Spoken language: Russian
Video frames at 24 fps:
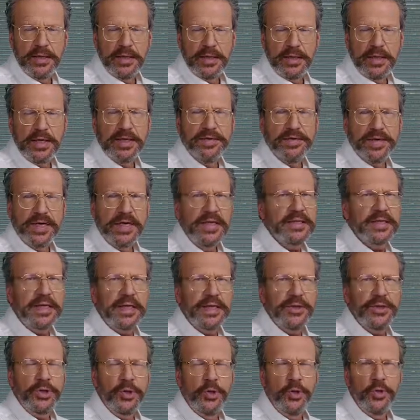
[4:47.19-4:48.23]
говорят
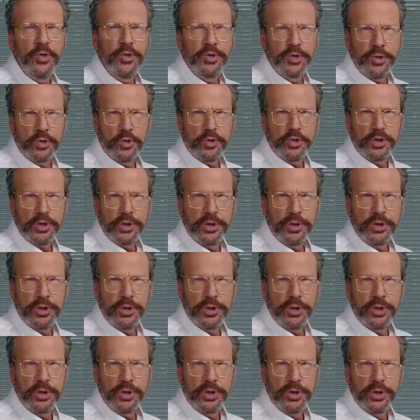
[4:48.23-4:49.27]
одно и то же,
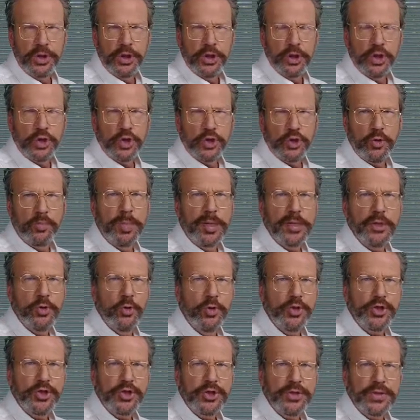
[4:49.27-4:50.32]
что
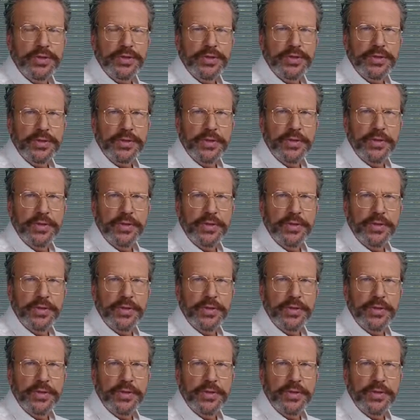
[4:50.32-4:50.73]
молочность